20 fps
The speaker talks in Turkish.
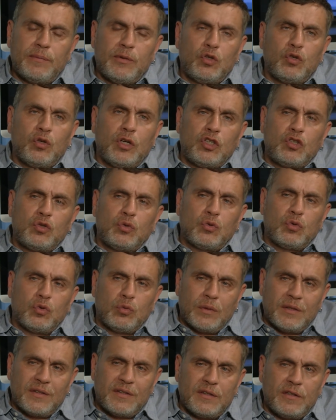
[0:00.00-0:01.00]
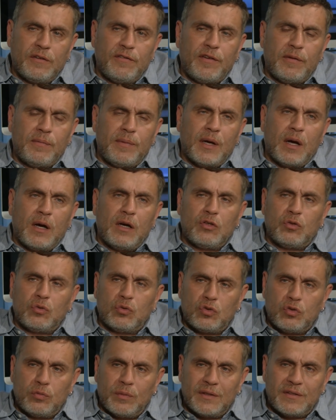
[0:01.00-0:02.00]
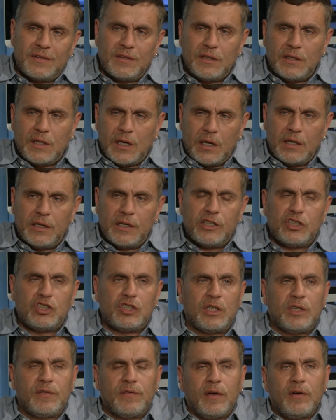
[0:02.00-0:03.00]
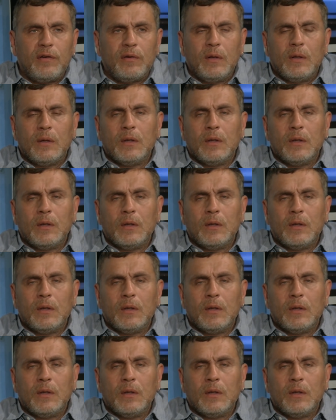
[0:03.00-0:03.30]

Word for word: Bir güneş tutulmasının ve bir ay tutulmasının kardeşleri var.